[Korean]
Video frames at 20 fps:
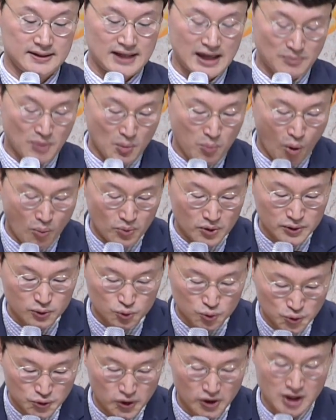한번 본문
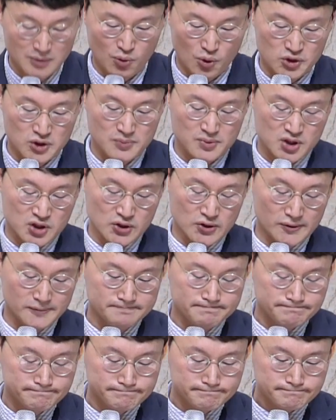구절을 보십시오.
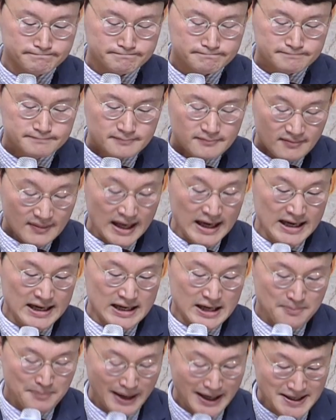
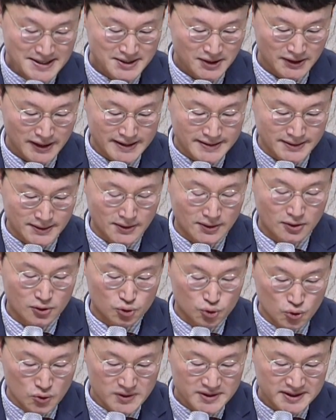
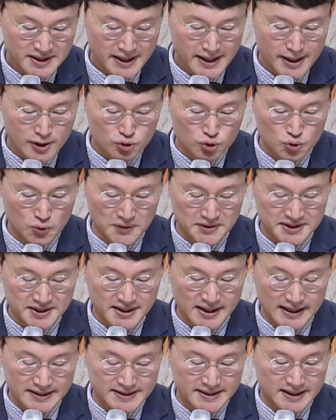8절에서 육체에
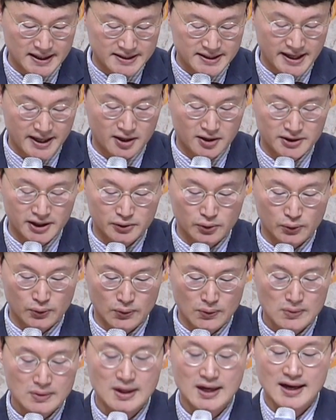주어진 가시가
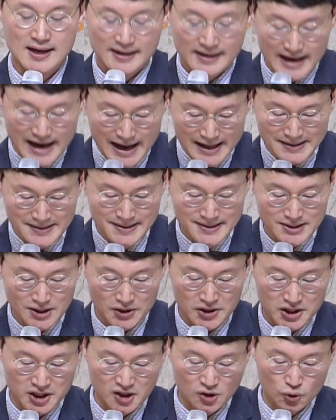제거되도록
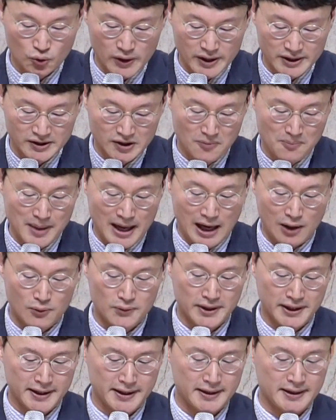간절히 기도했던
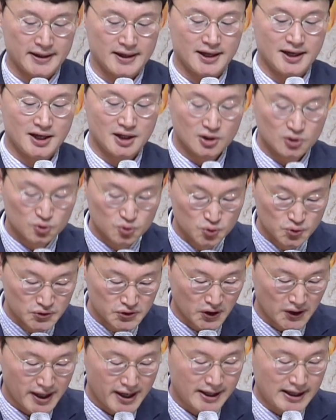바울이
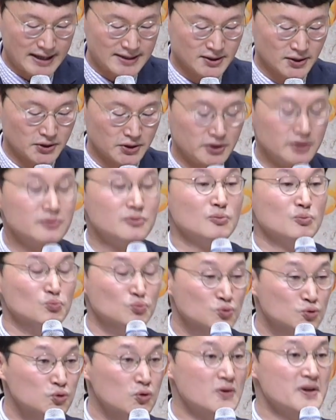9절에 가서는
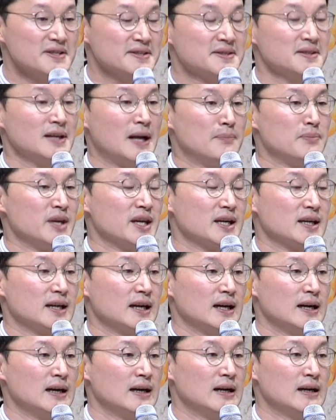무엇을 합니까?